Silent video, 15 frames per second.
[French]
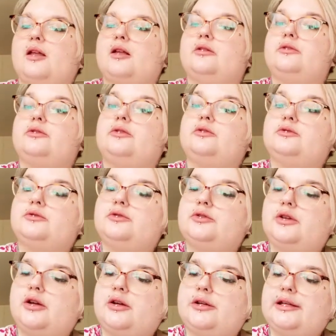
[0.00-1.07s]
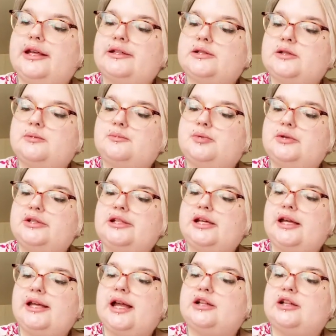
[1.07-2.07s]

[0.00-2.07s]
Donc, euh, qu'est-ce qu'on peut dire Il y a